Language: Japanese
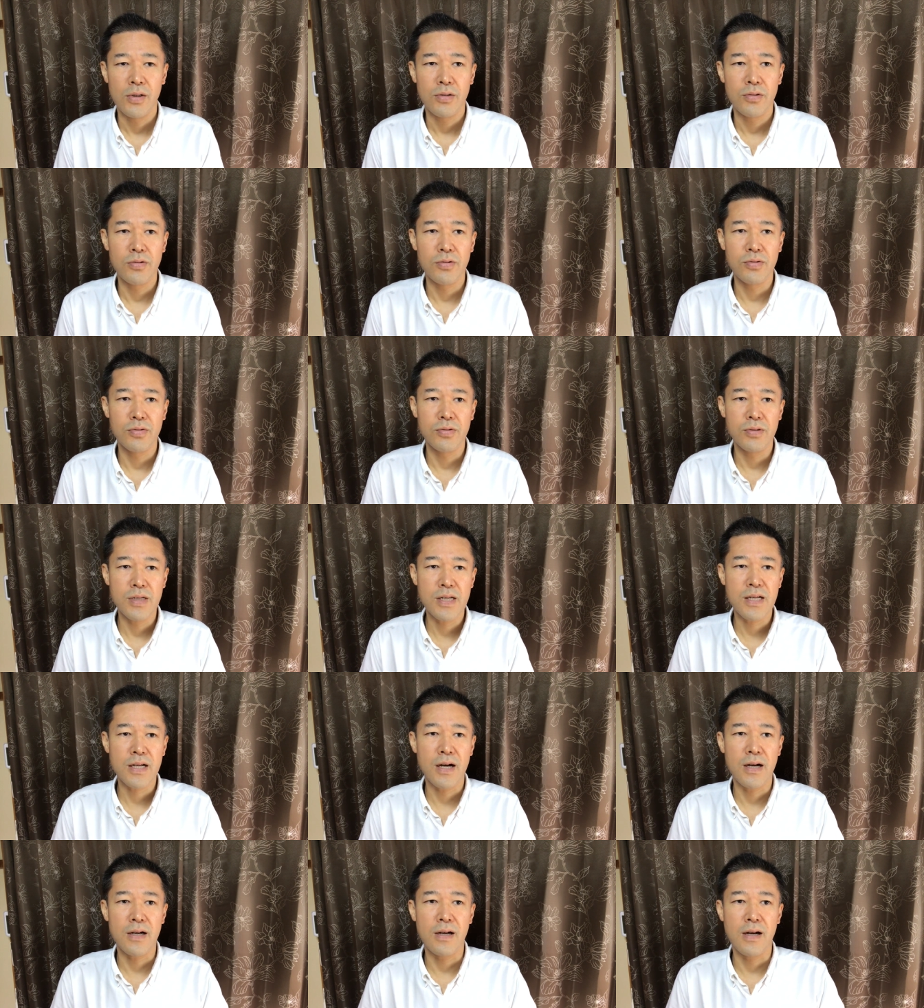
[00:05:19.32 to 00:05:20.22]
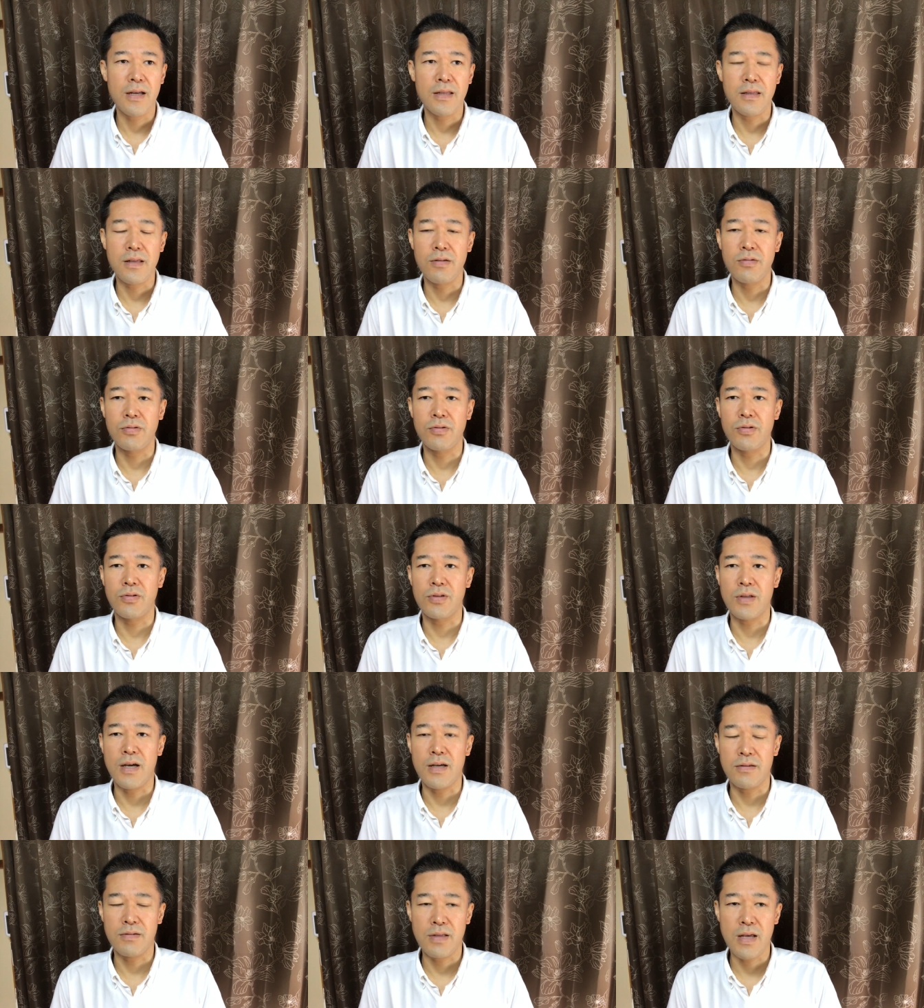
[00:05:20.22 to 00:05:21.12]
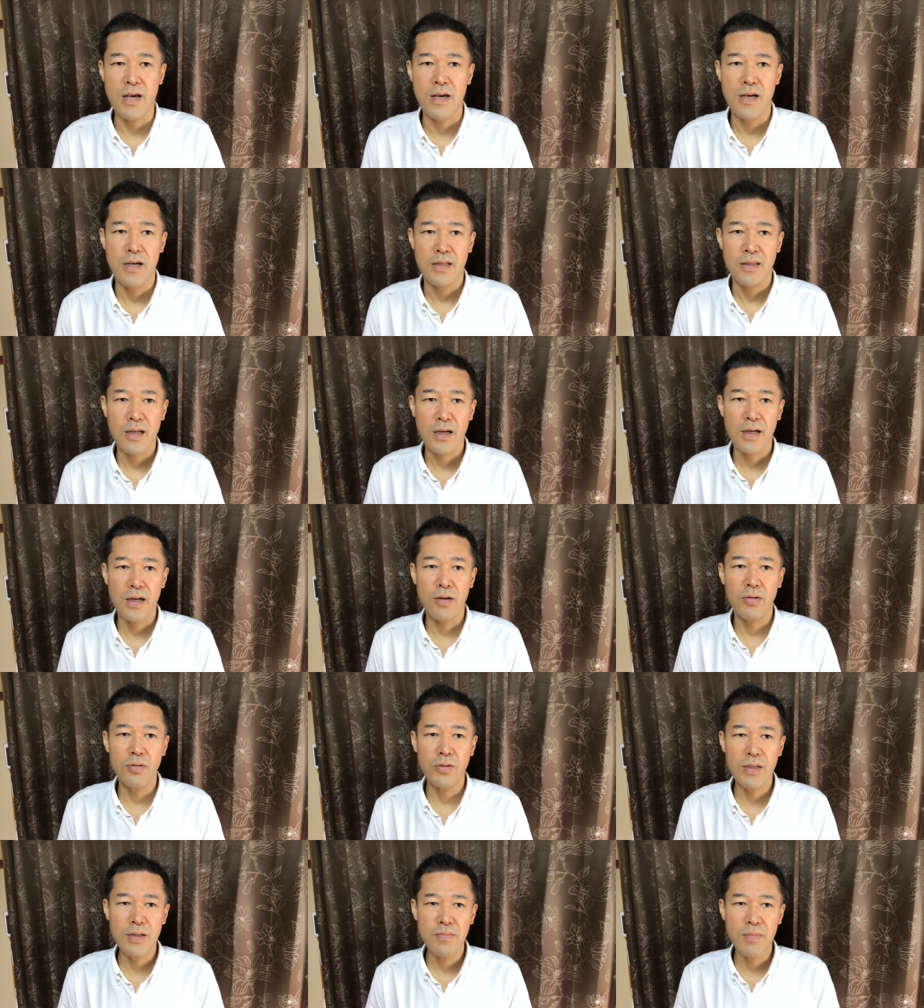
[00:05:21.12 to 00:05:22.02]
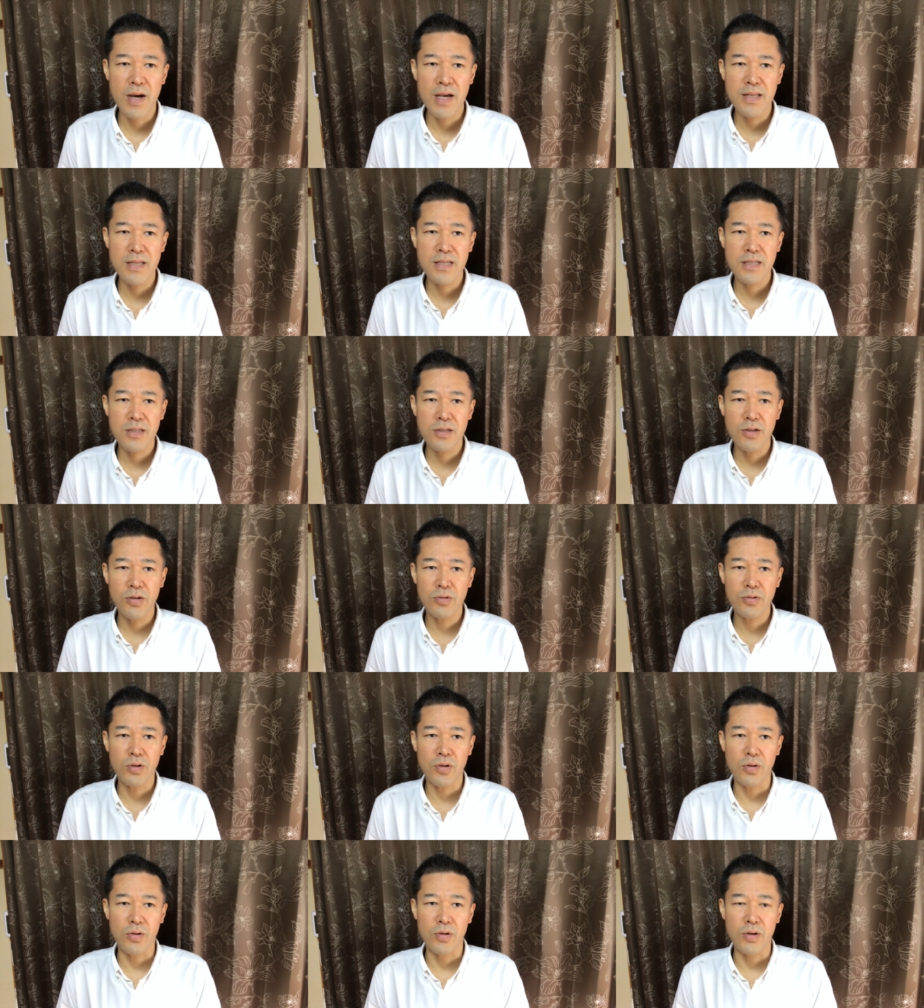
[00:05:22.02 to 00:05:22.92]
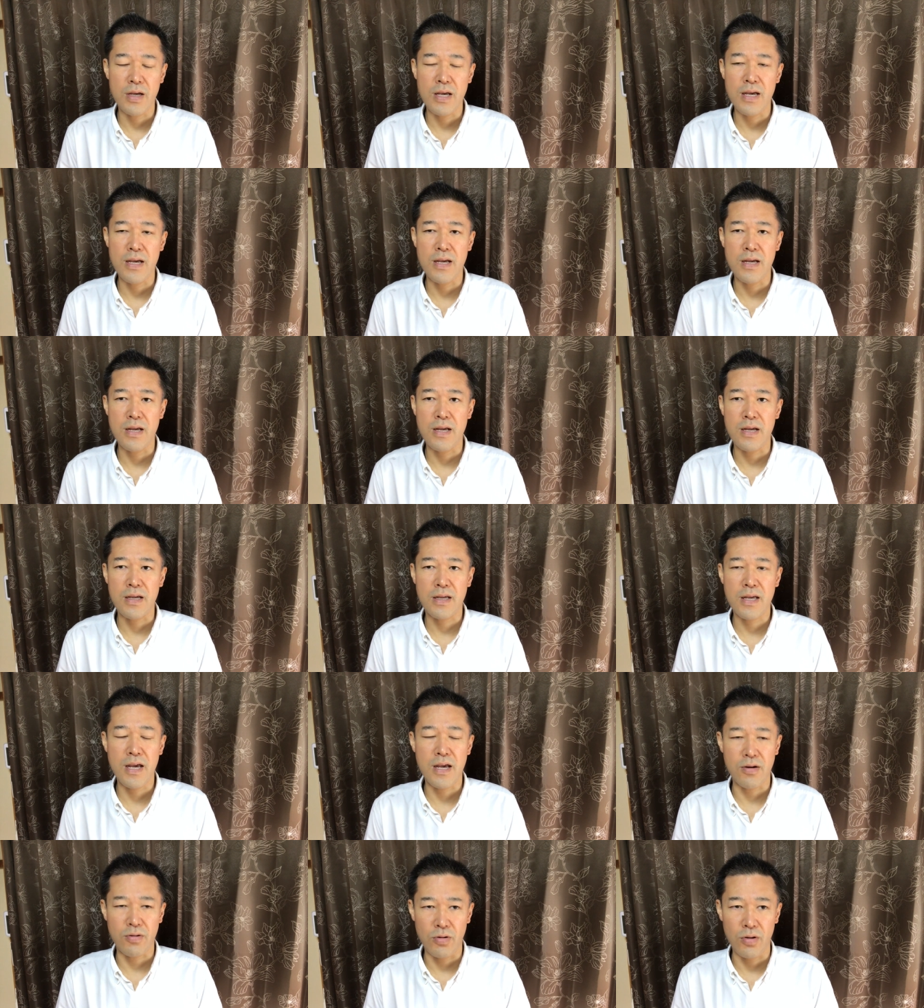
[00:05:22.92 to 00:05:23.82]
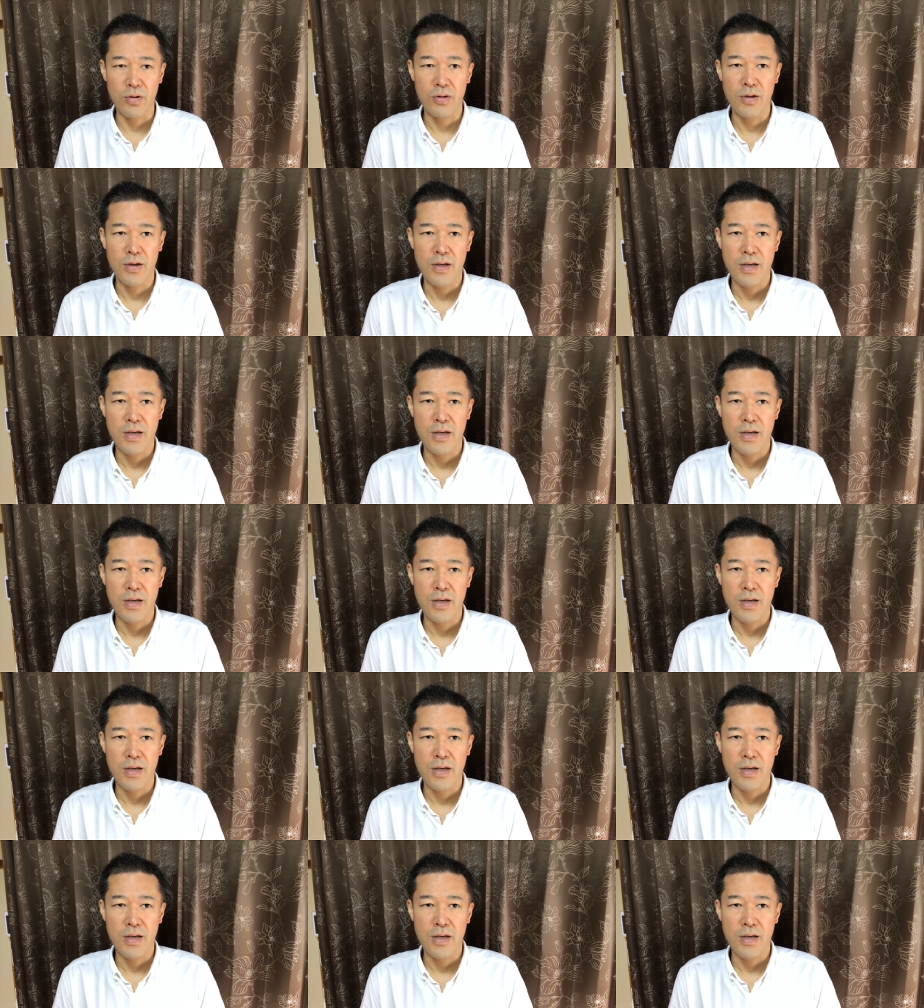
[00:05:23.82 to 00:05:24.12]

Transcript: いうふうに考えている状態ですねだからほんで毎日のその、えー、稽古